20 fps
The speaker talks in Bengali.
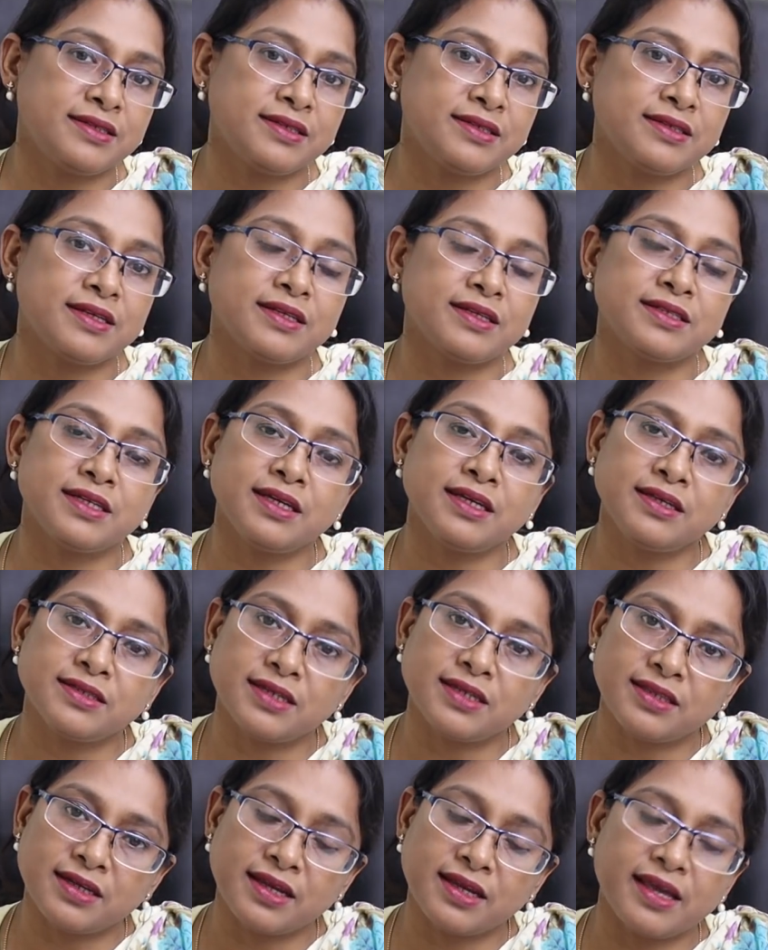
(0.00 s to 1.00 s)
ডিজিজ আছে
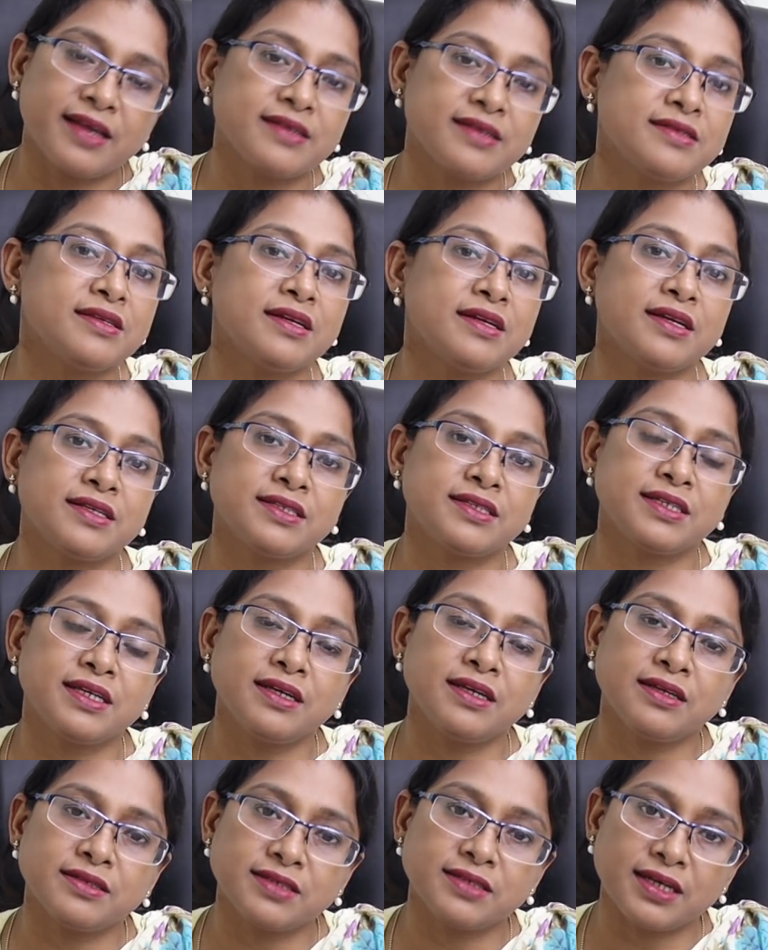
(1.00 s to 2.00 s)
যাদের ক্যান্সার আছে
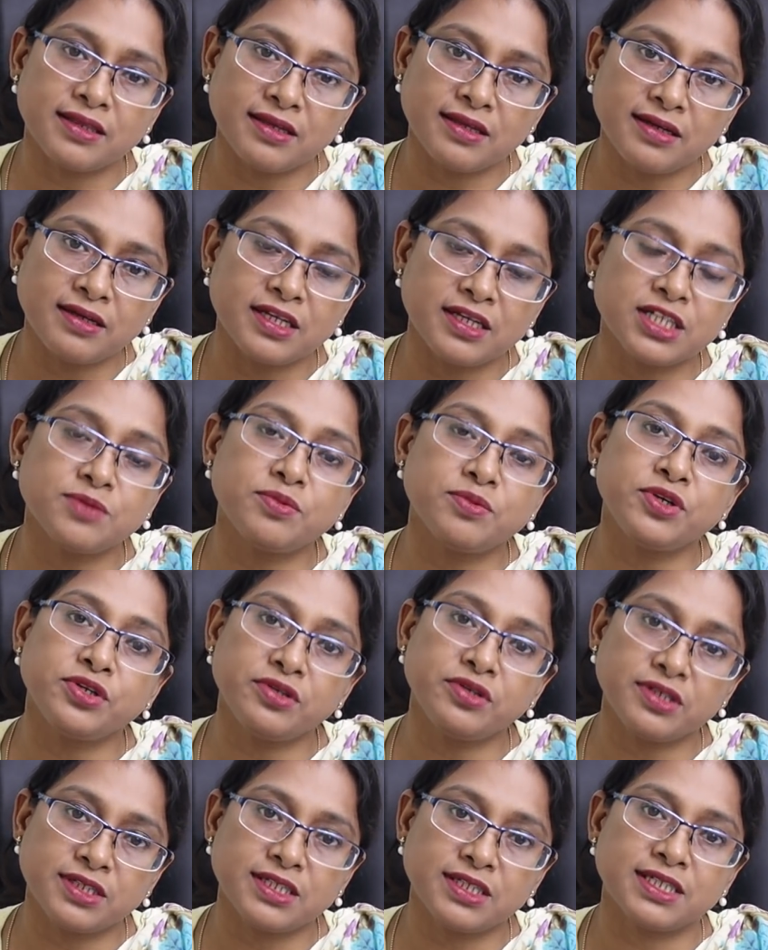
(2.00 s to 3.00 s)
যাদের
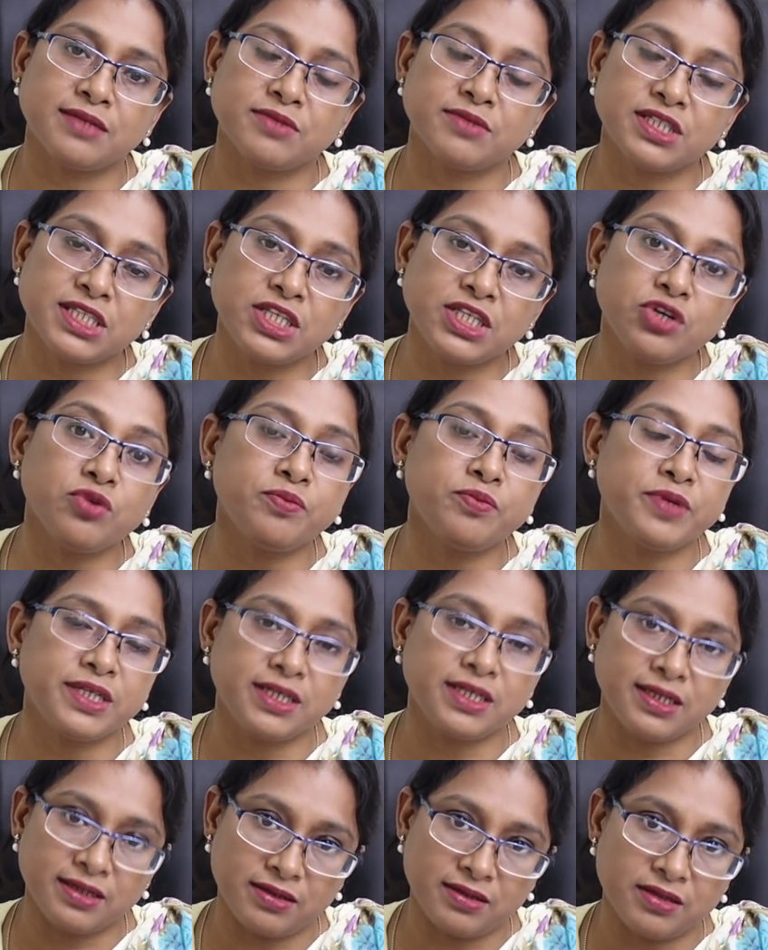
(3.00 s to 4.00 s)
রেসপিরেটরি সিস্টেম
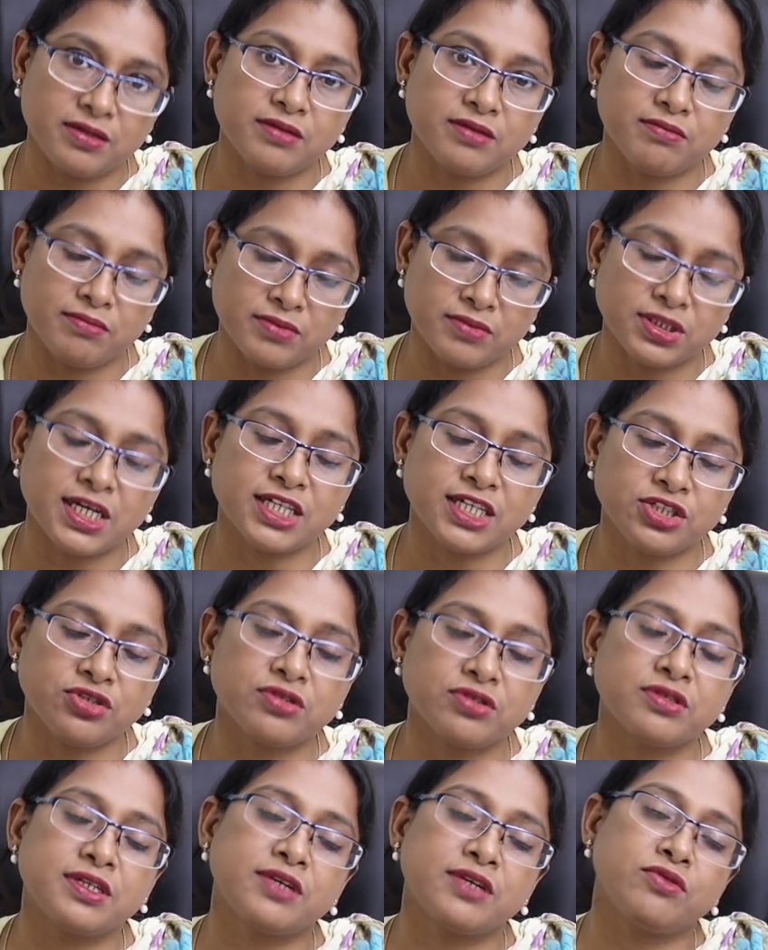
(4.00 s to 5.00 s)
সিওপিডি
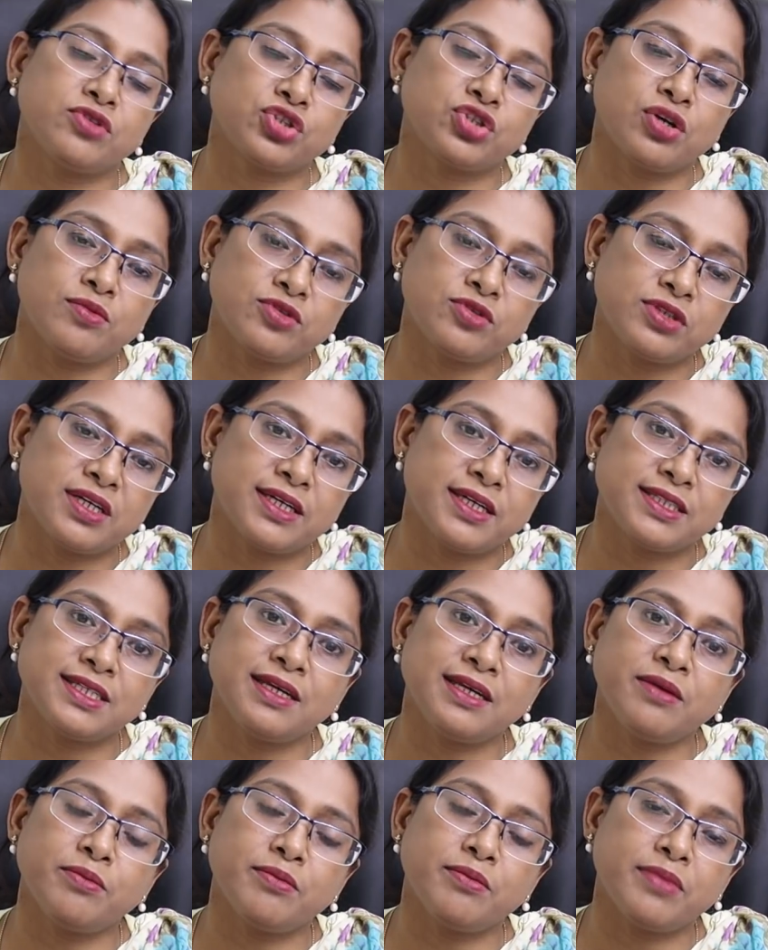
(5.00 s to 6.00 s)
শ্বাসযন্ত্রে কোনো সমস্যা
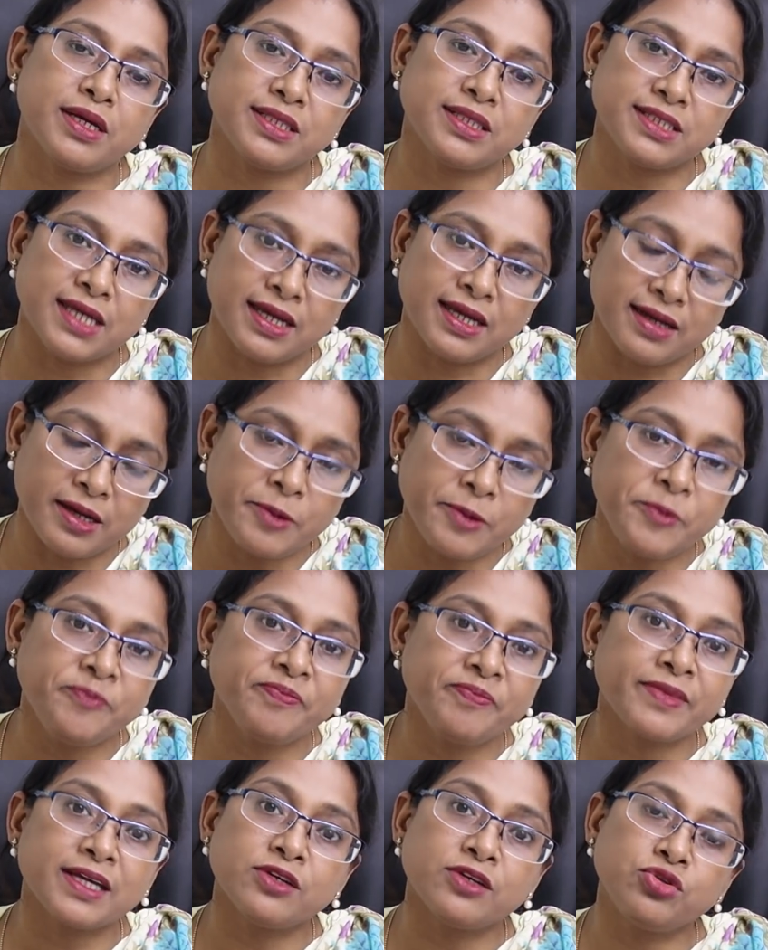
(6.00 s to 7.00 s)
আছে বা যারা
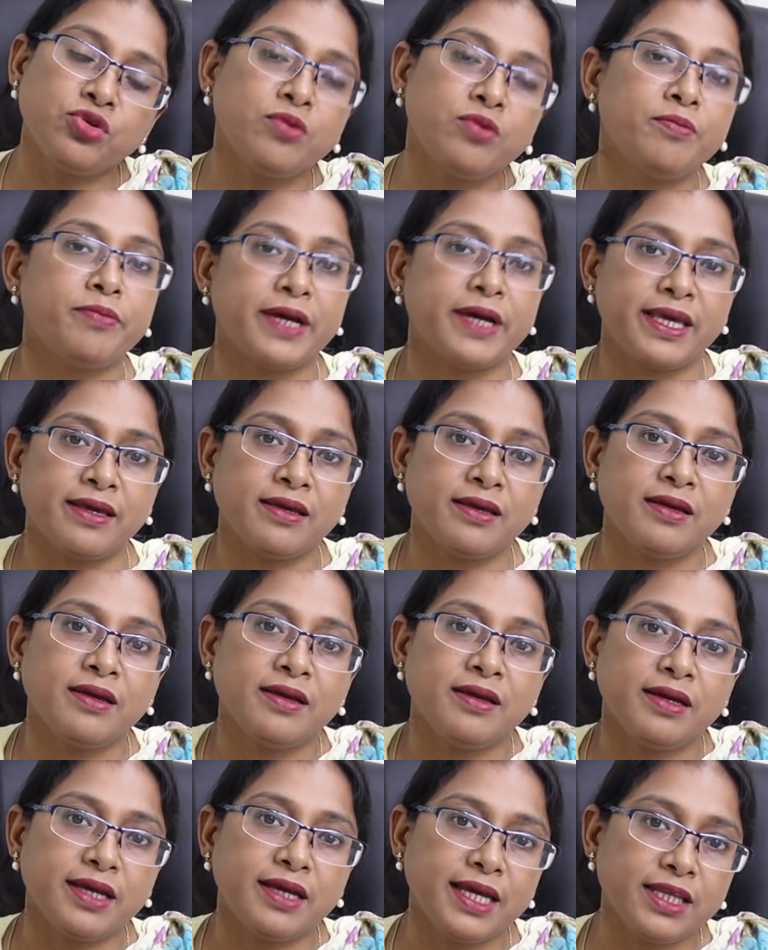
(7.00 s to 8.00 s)
ধূমপায়ী
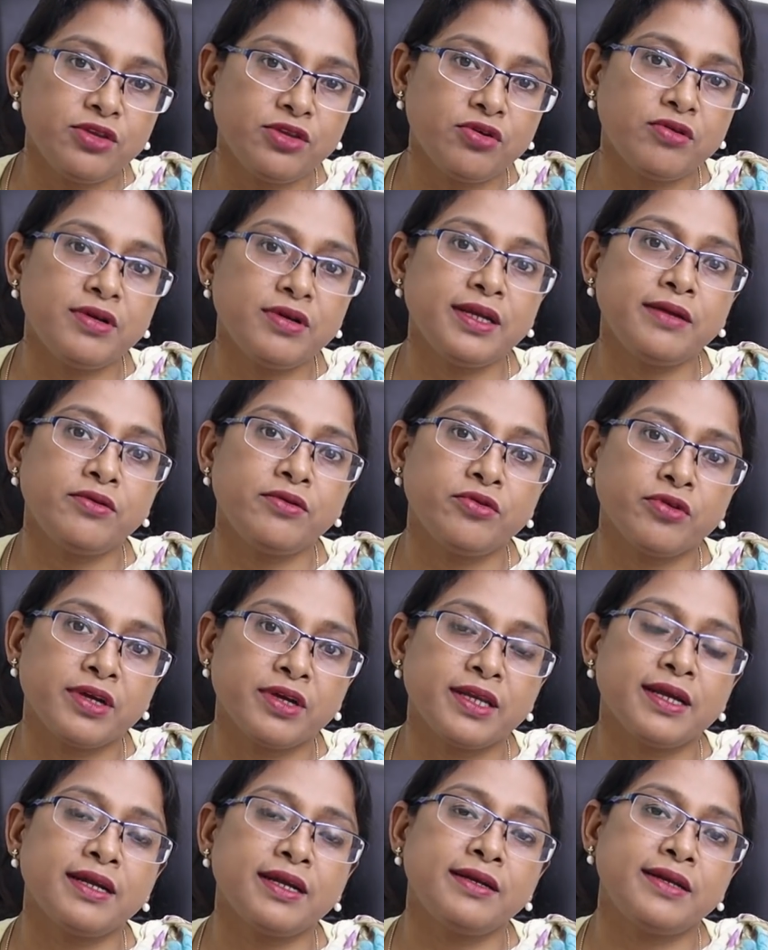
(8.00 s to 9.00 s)
এ ধরনের
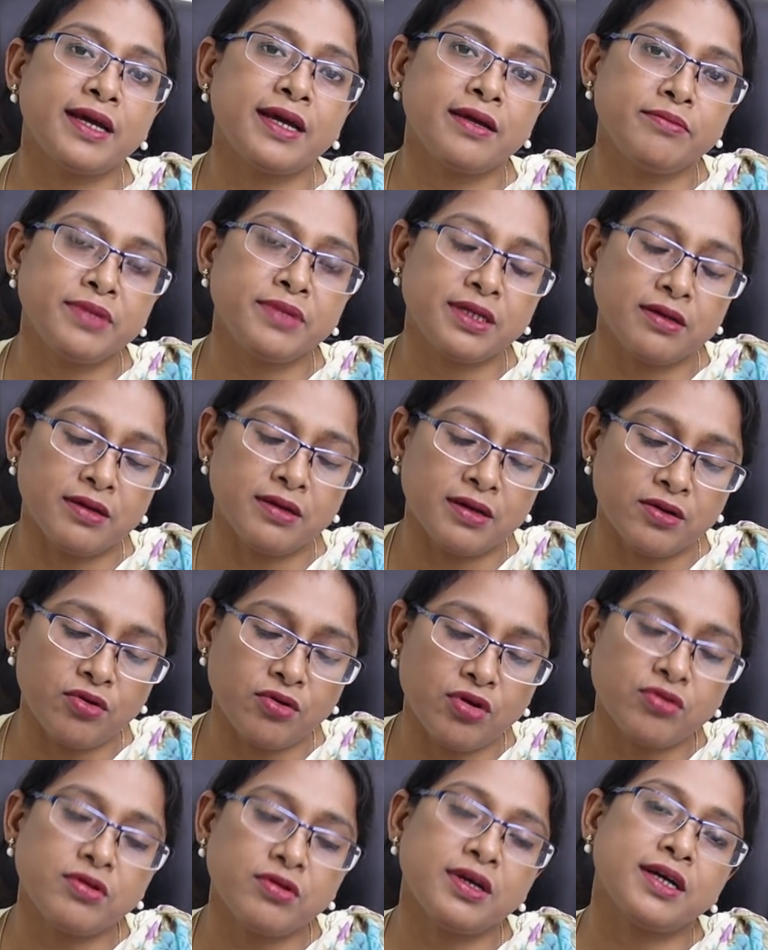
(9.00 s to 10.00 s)
রোগীরা ডায়াবে
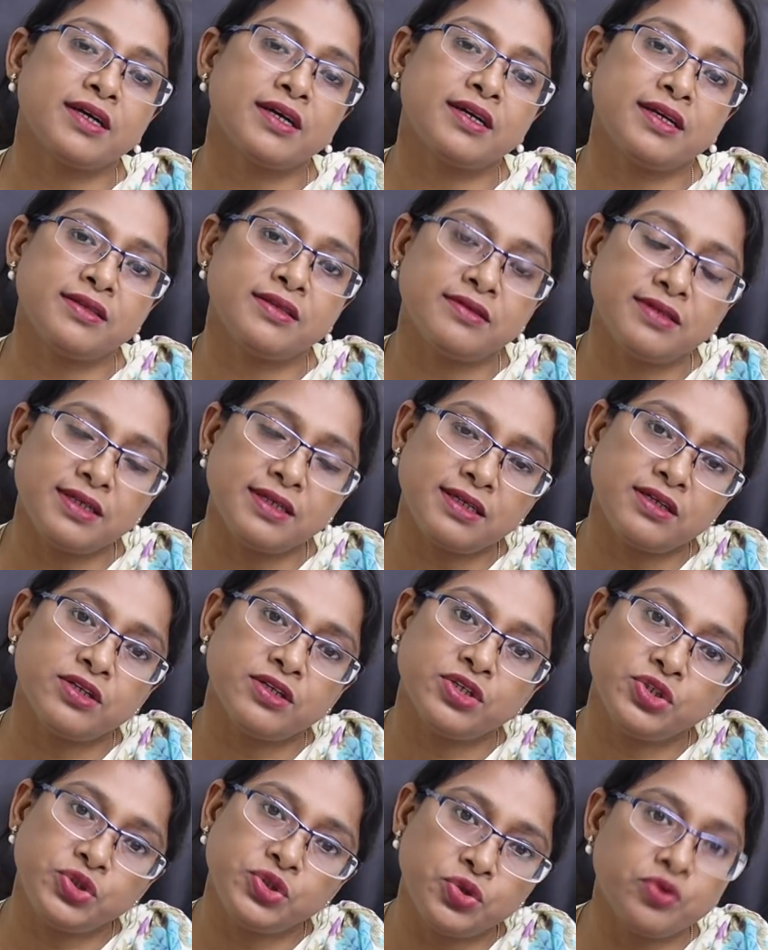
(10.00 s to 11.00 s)
করোনা আক্রান্তের
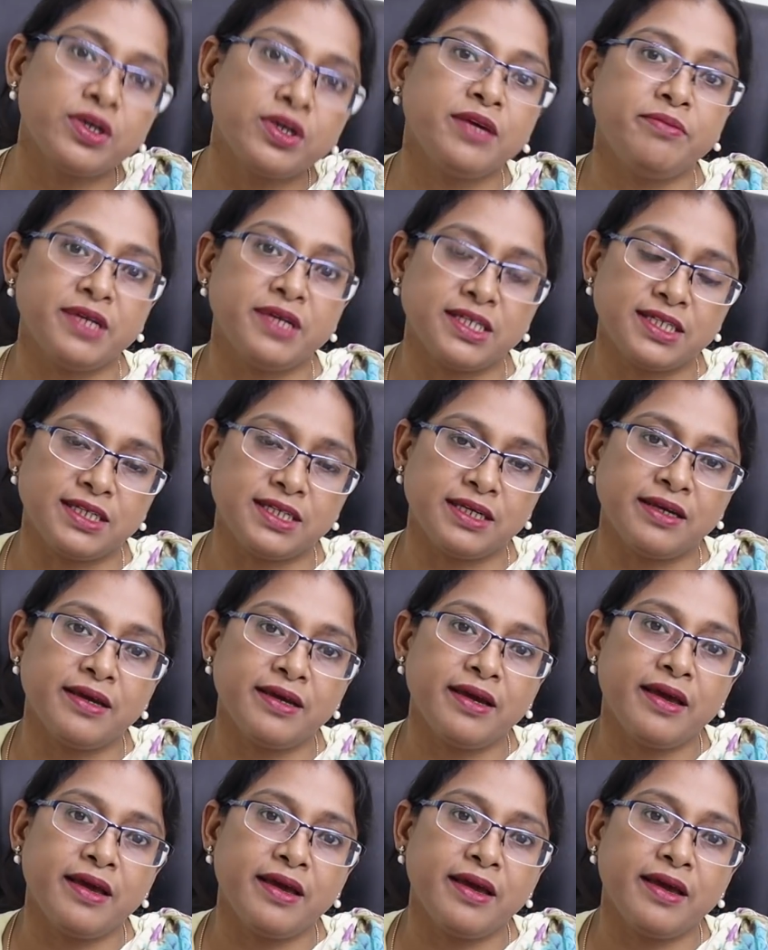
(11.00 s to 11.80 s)
ঝুঁকি বেশি